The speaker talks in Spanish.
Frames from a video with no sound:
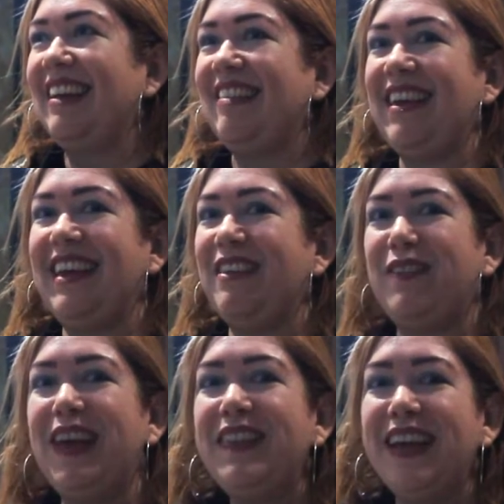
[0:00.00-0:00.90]
Sí,
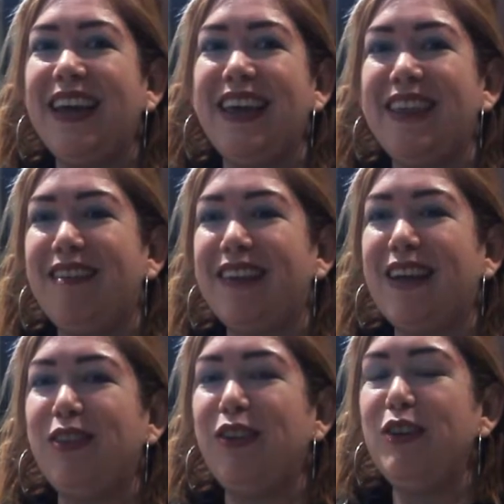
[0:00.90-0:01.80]
fíjate que de
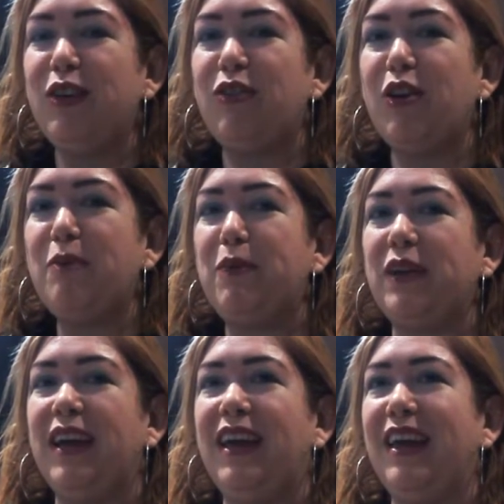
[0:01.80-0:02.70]
verdad todo inició
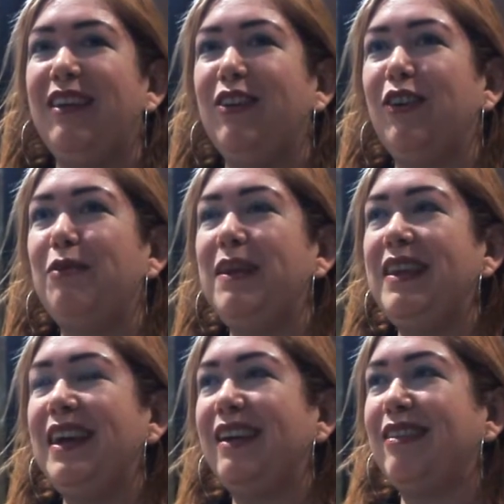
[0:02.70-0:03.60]
porque yo
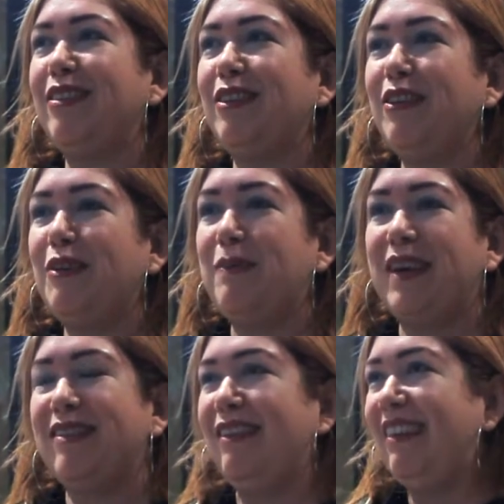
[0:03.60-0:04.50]
vendía accesorios
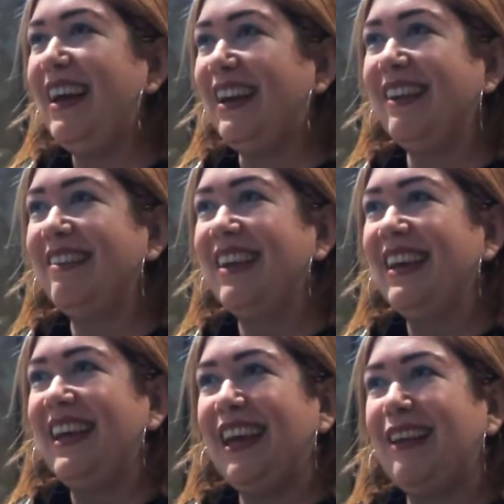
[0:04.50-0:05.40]
para celulares.
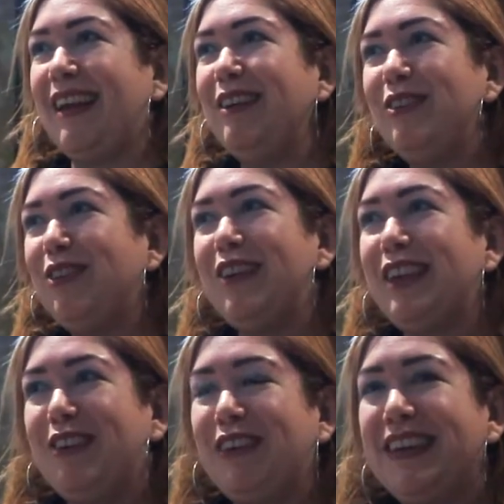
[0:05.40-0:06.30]
Estaba en un
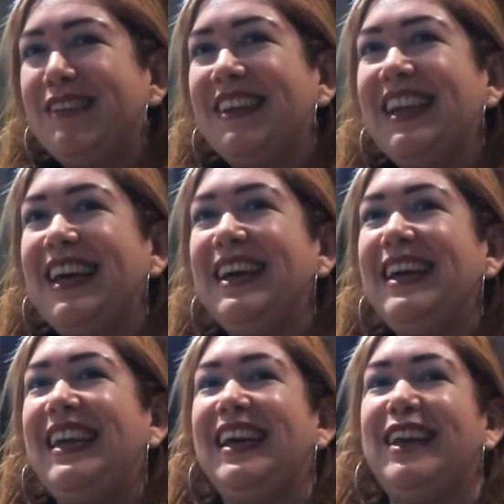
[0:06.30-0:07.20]
sótano, no tenía ventanas
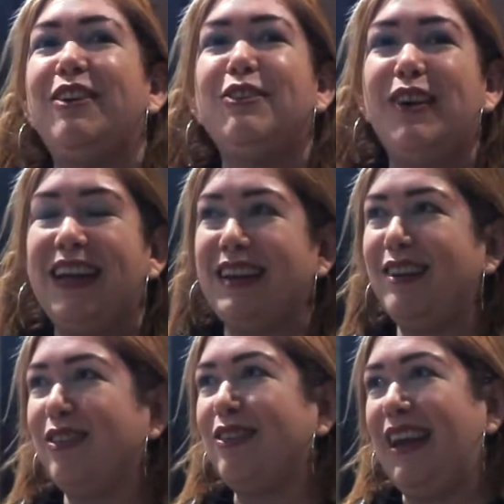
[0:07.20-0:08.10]
y le creó todas las
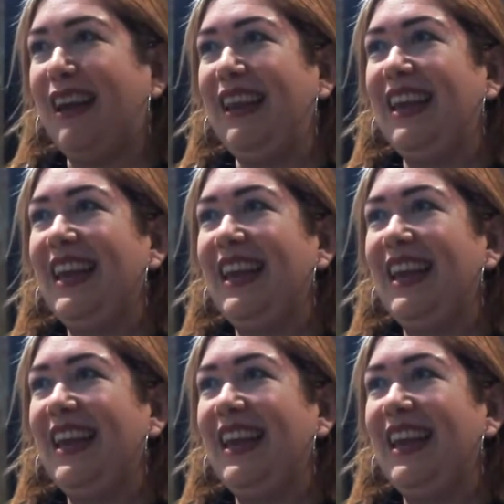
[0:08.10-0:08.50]
redes sociales.